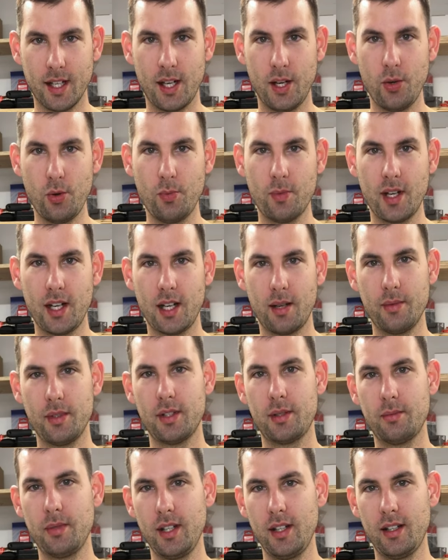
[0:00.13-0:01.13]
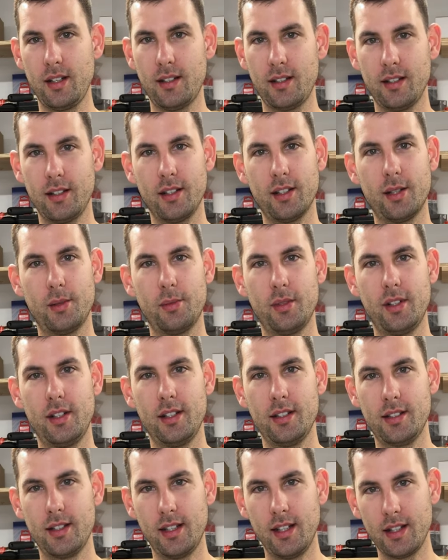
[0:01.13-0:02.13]
Hallo, mein Name ist Peter, ich arbeite
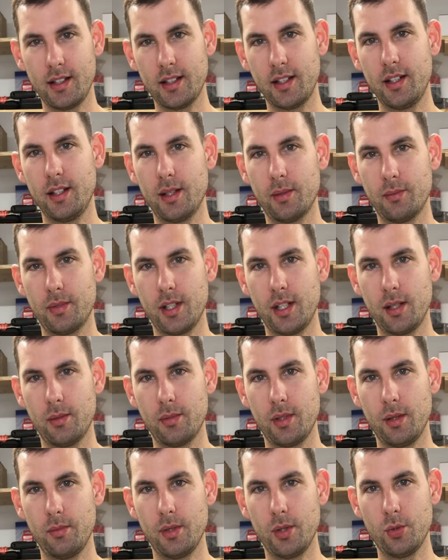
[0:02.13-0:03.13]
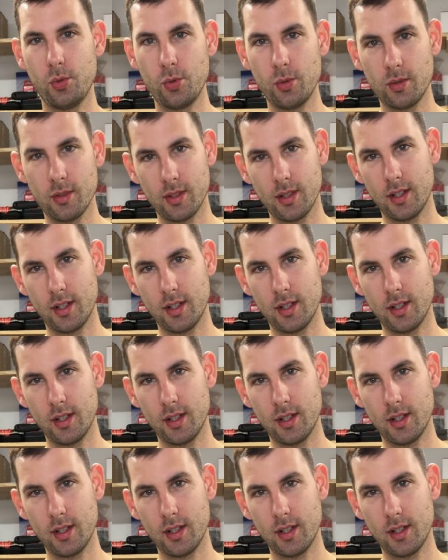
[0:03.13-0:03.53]
als Elektriker bei der PPU.